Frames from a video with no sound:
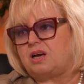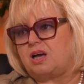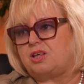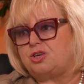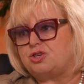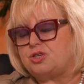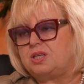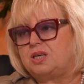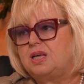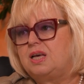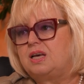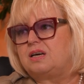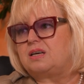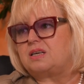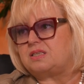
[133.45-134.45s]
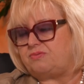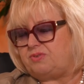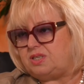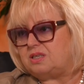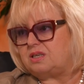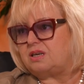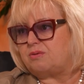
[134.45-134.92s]
конечно,
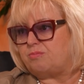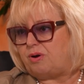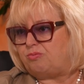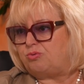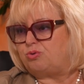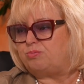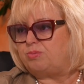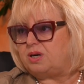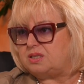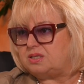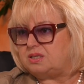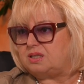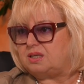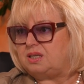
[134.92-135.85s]
развитие кормовой базы.